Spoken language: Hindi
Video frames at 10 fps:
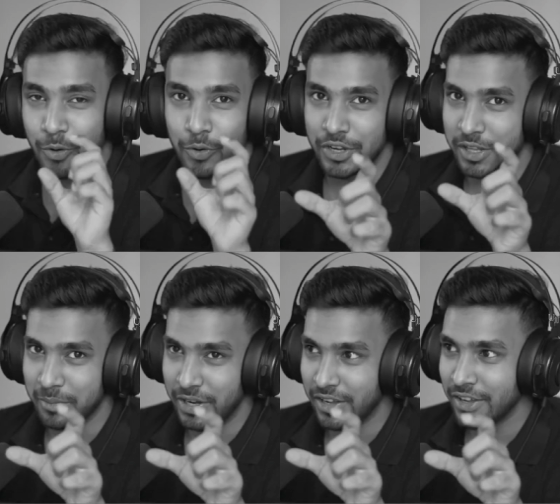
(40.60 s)

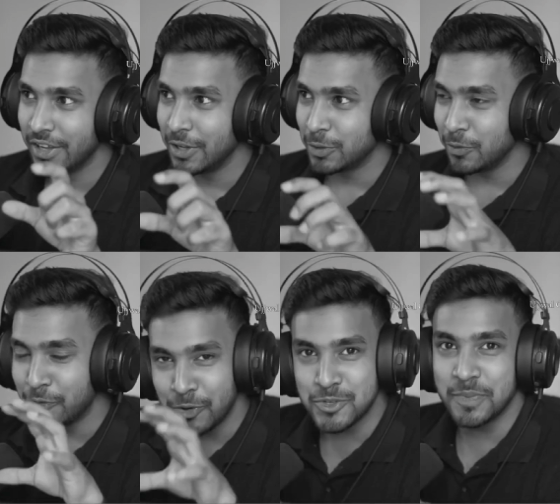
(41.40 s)
गोल्डन ब्रिक तो
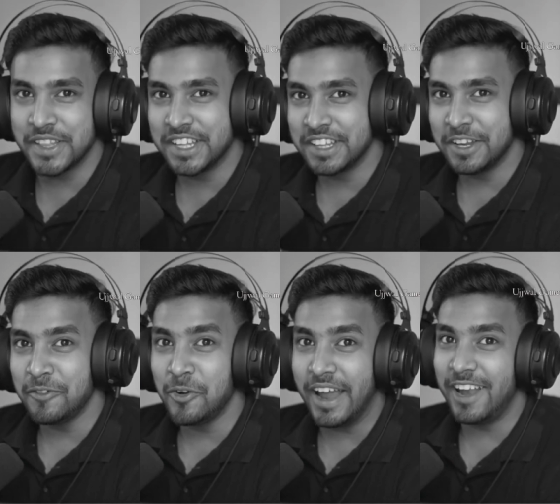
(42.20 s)
वो जो बंदा था ना
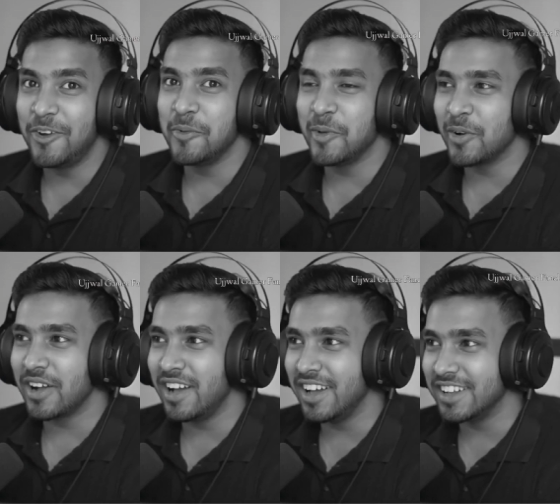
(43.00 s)
वो एल रूबियो
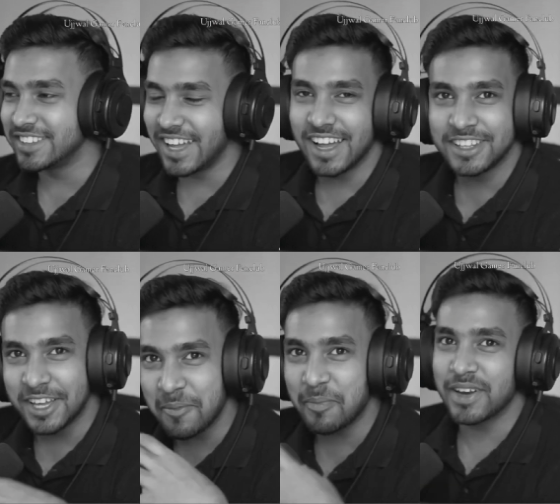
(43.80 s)
का दादा
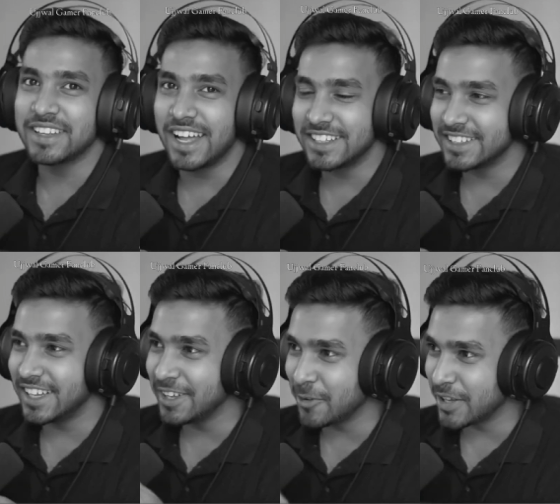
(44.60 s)
या पर दादा
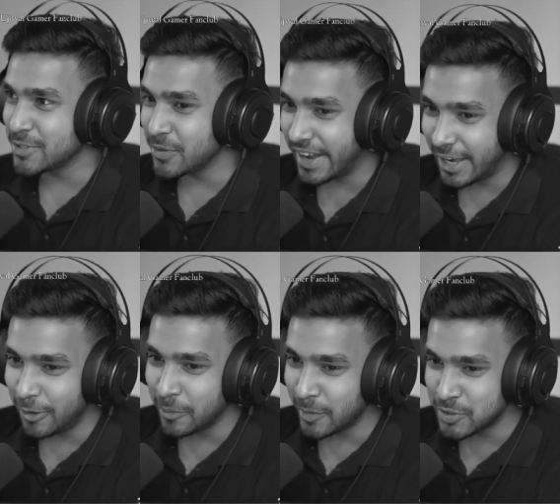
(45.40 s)
था क्योंकि जो एल
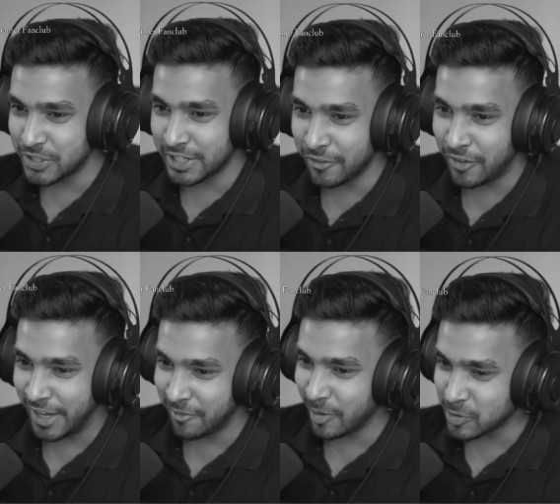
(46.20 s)
रूबियो जी टी
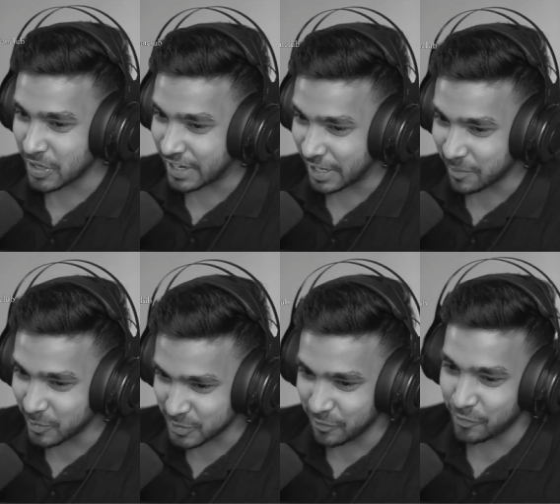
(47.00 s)
फाइव में उसके घर में
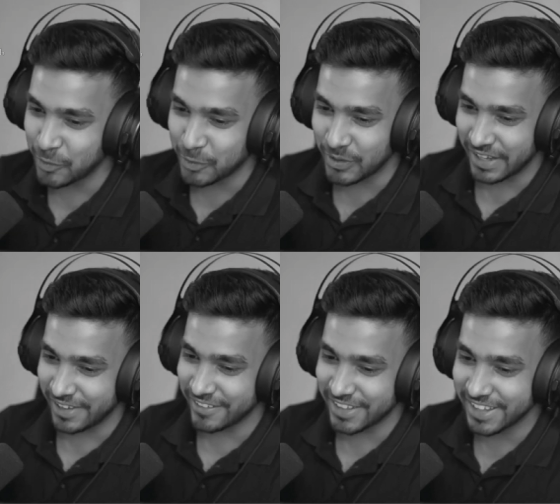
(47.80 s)
उसकी फोटो
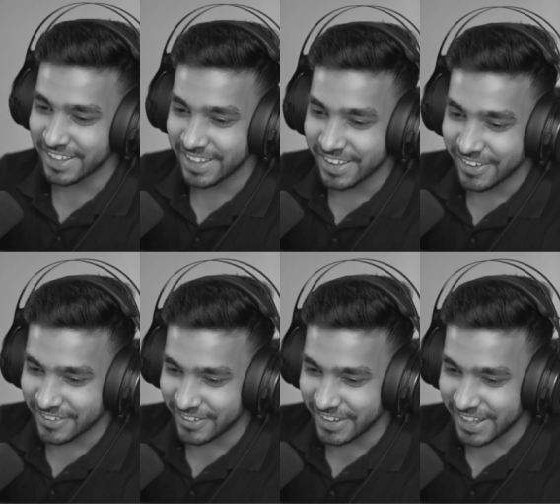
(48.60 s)
लगी हुई थी
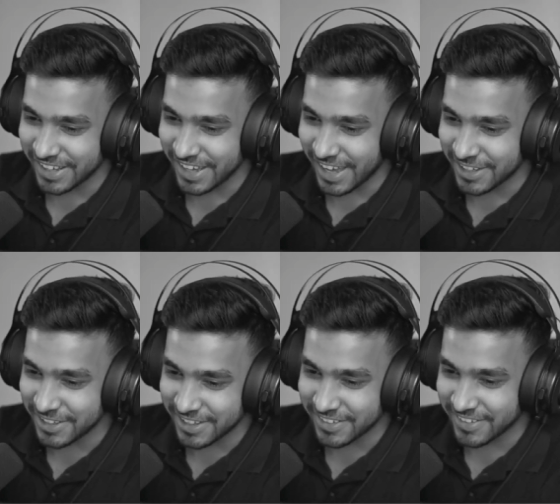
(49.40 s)
मतलब यार क्या
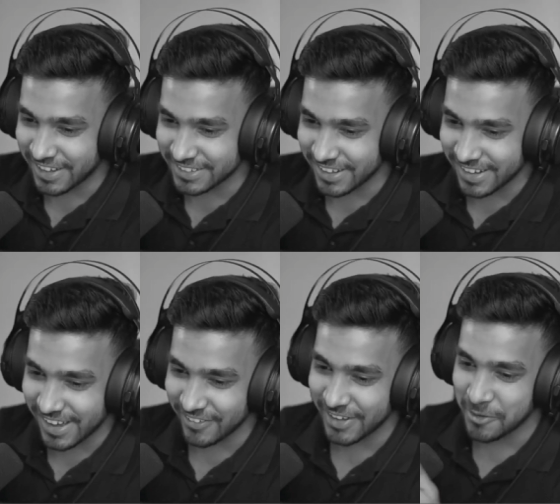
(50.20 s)
ही
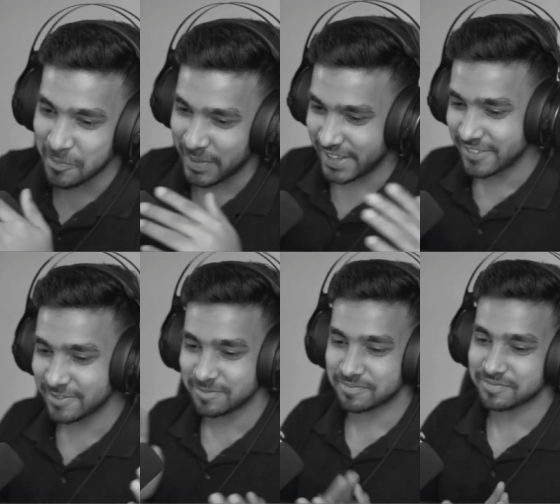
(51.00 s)
खतरनाक भाई ओपी
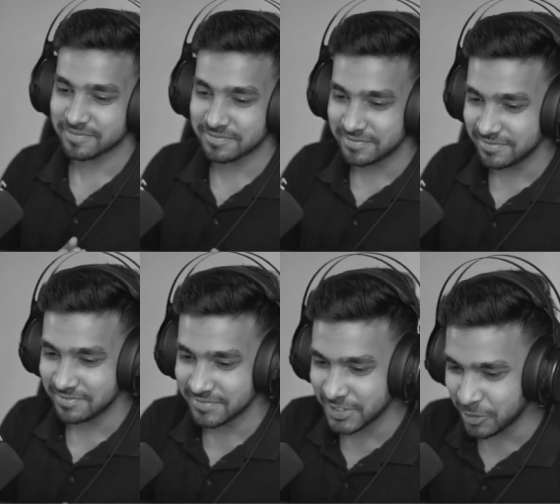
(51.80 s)

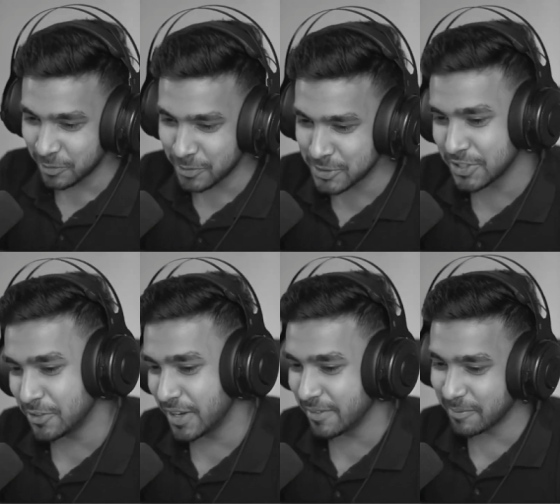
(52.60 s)
तो
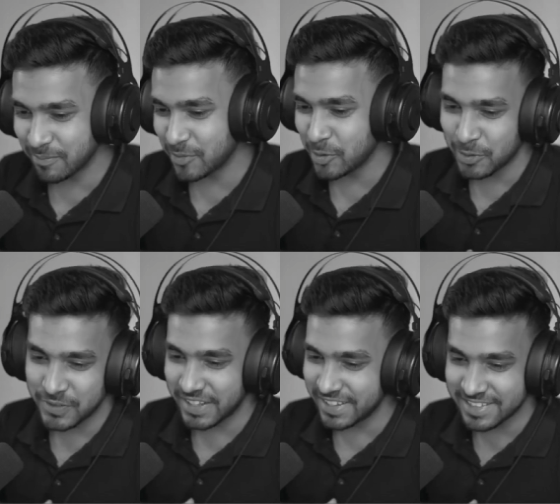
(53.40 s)
जिन्होंने दोनों
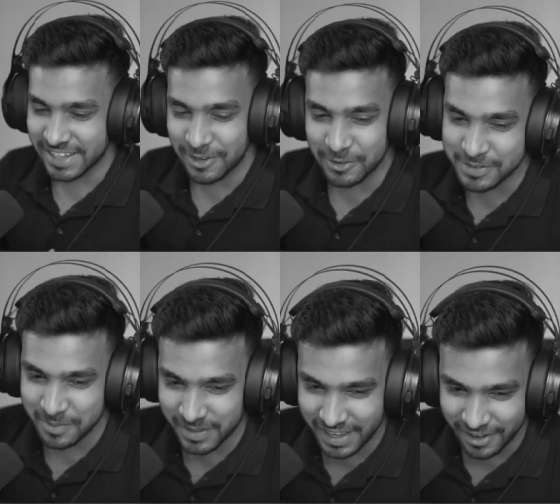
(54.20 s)
सीरीज देखी उन्हें
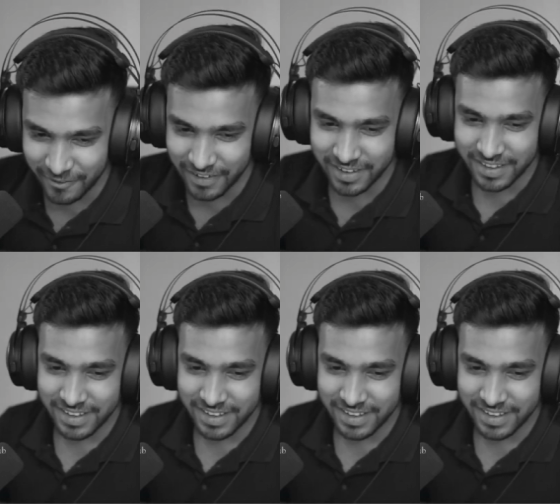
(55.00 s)
समझ आया होगा